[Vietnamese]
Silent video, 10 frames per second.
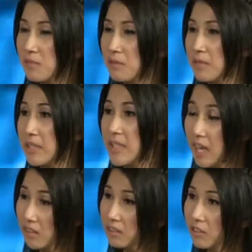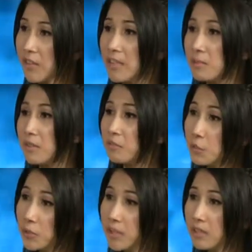mà mình giận hay là mình
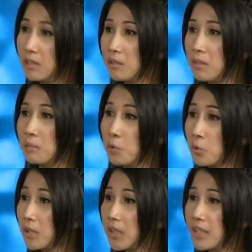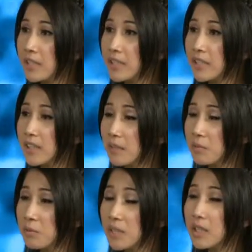vui, mình buồn, cái đó là những cái
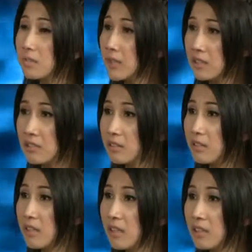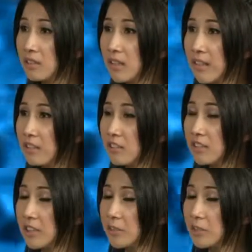cảm xúc rất là bình thường. Tất cả
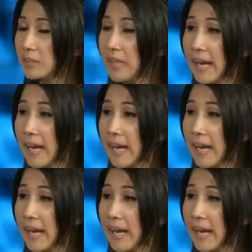con người của chúng ta